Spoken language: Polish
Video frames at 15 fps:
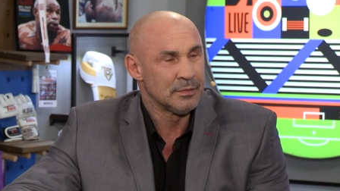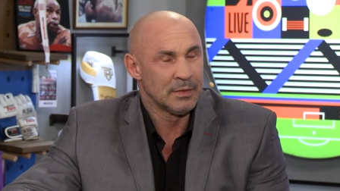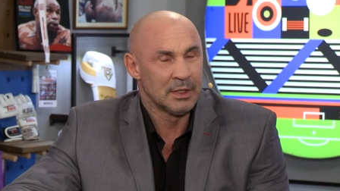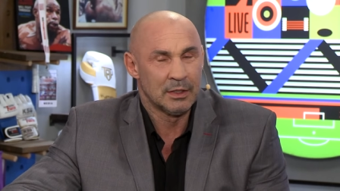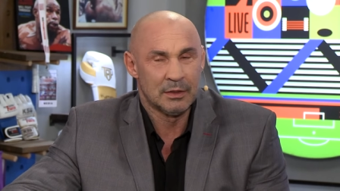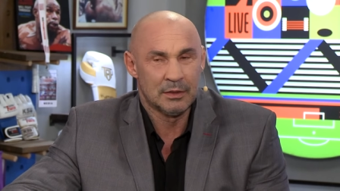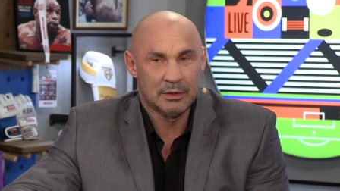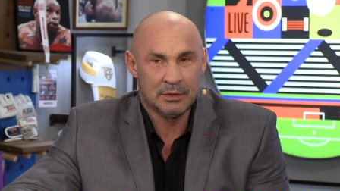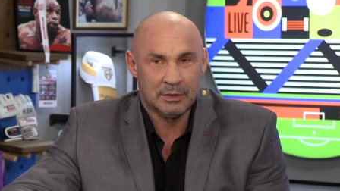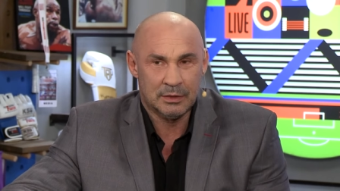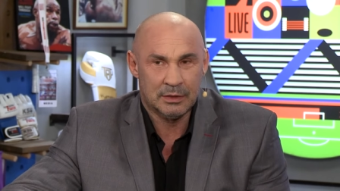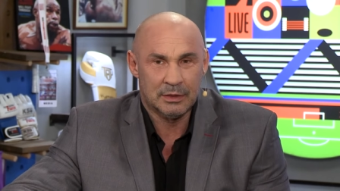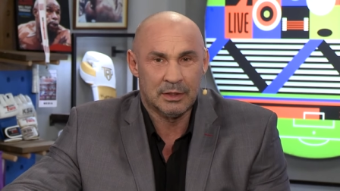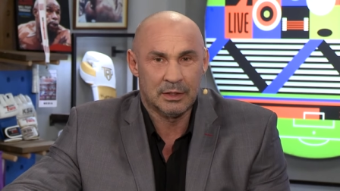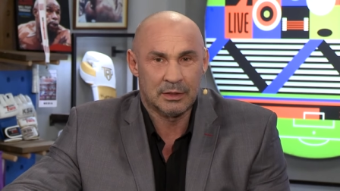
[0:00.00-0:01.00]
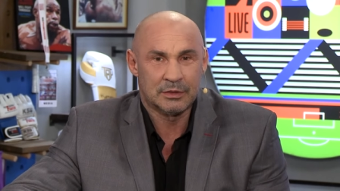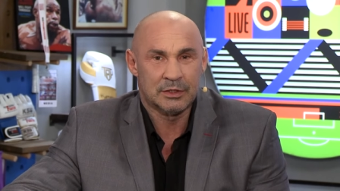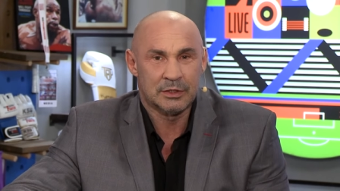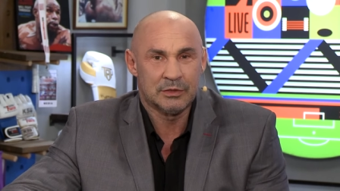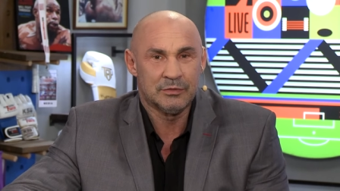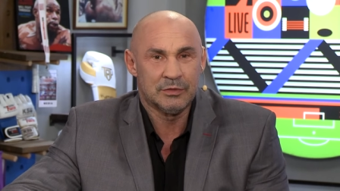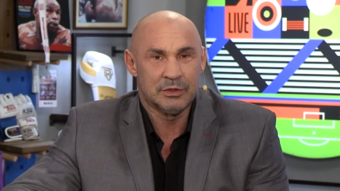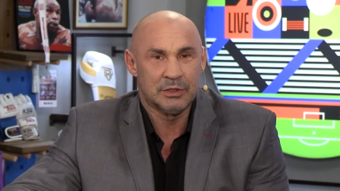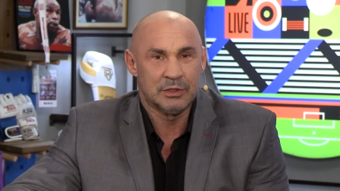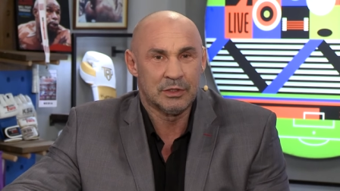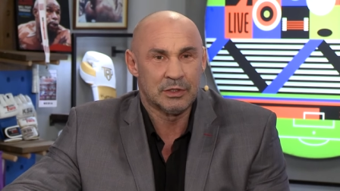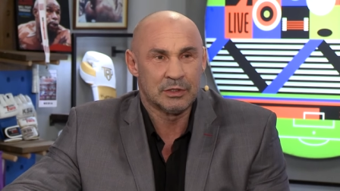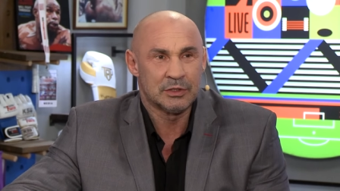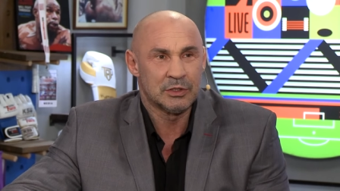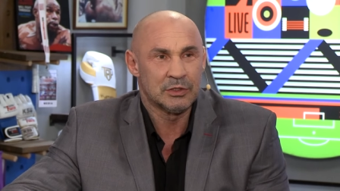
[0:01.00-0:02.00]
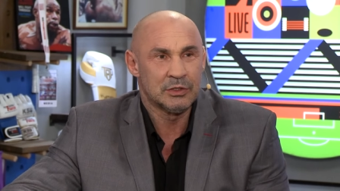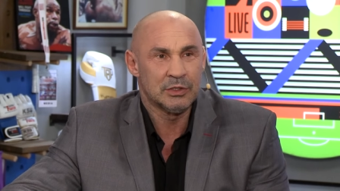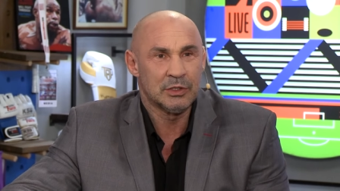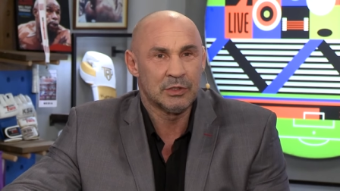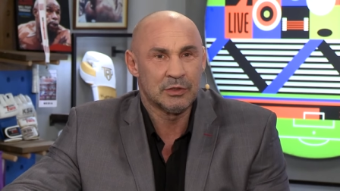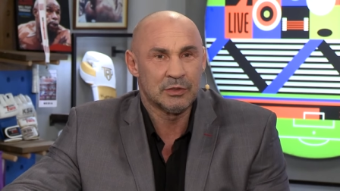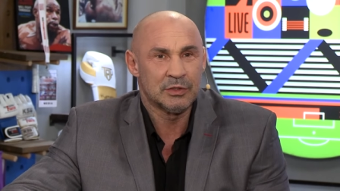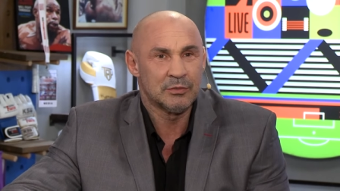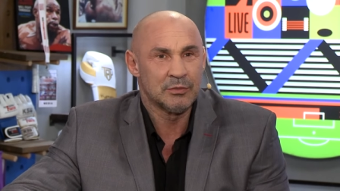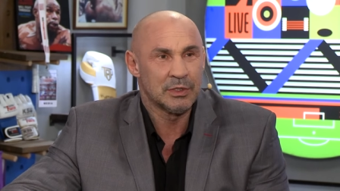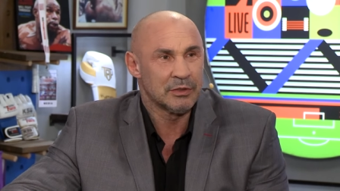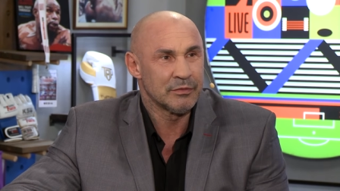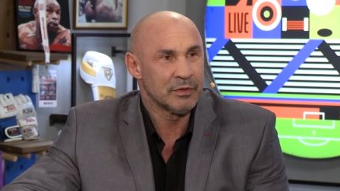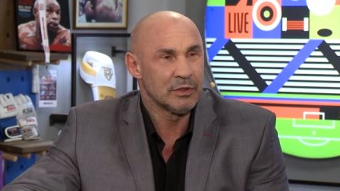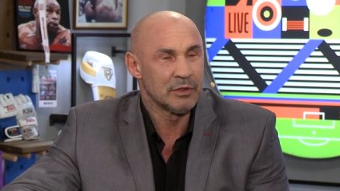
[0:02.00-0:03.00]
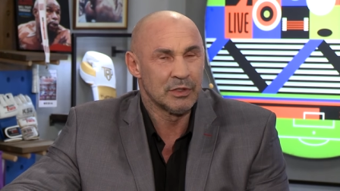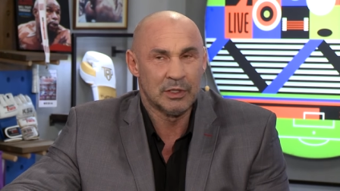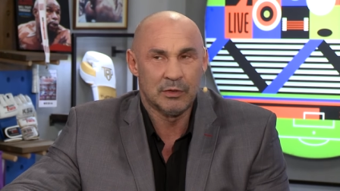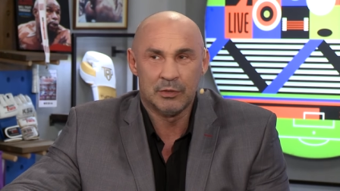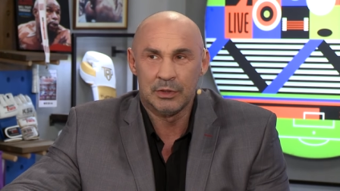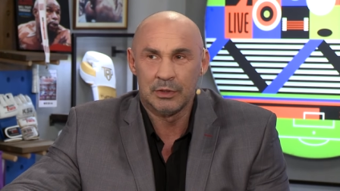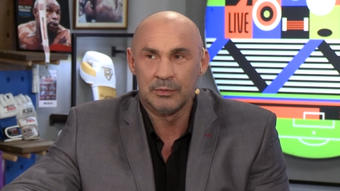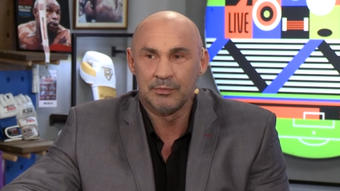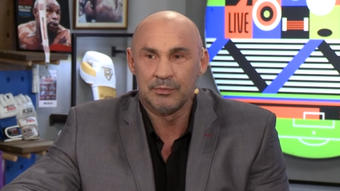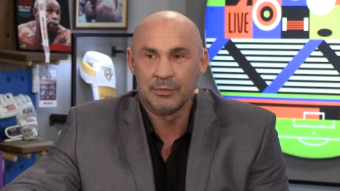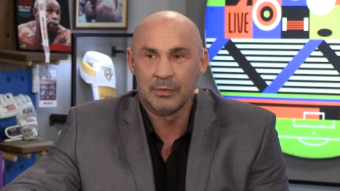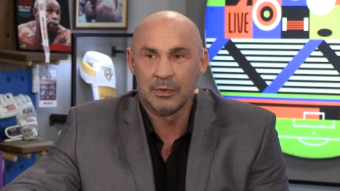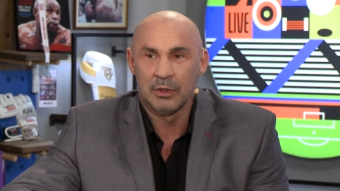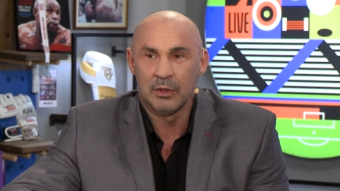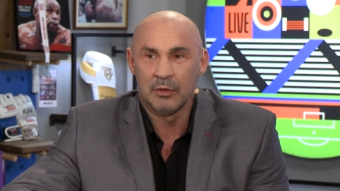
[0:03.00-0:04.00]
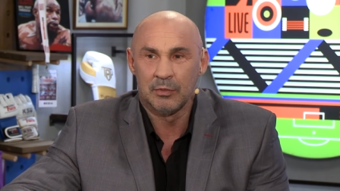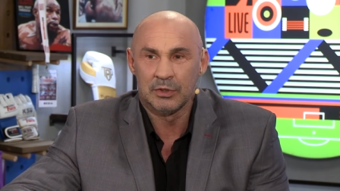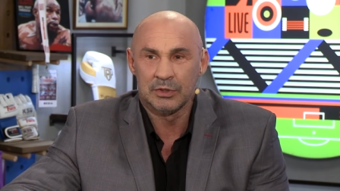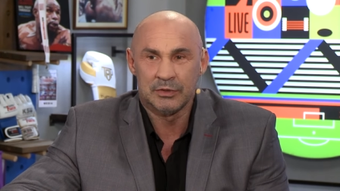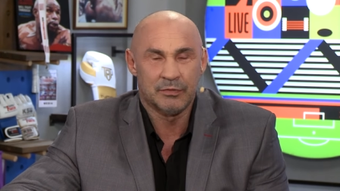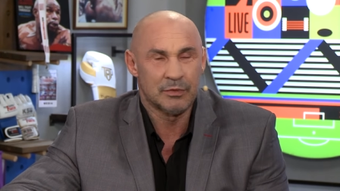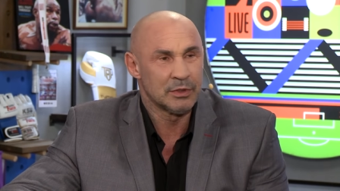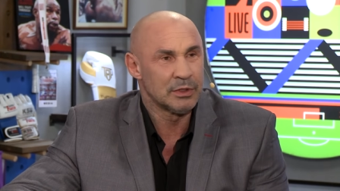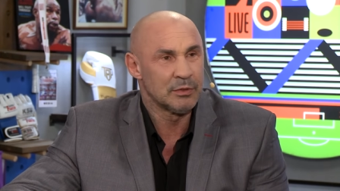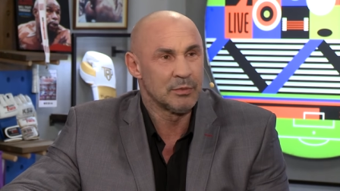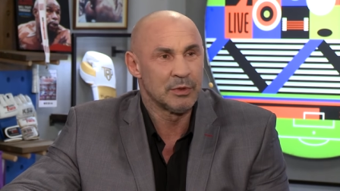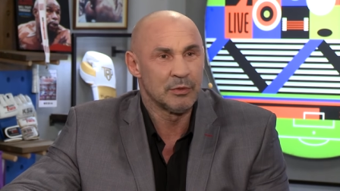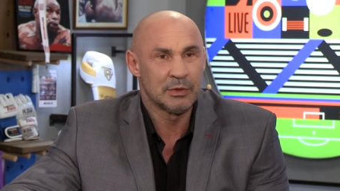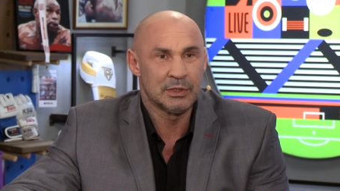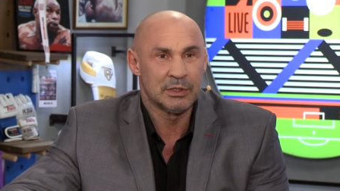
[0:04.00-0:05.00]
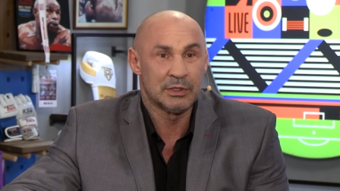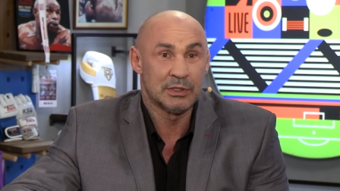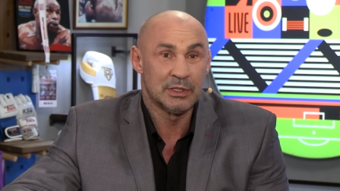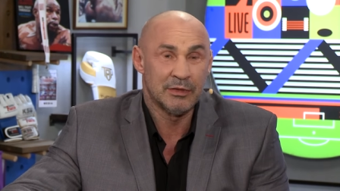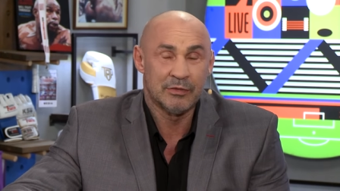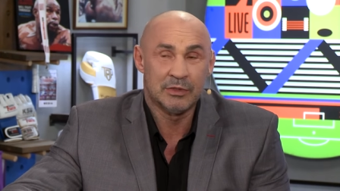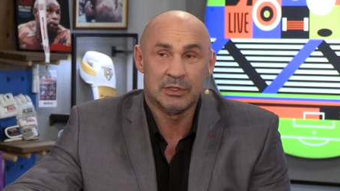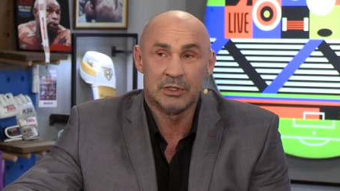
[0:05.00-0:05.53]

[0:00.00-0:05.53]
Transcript: E, tak, rzeczywiście, no jak się czyta o tym, jak wyglądały mm, obozy Floyda Mayweathera, nawet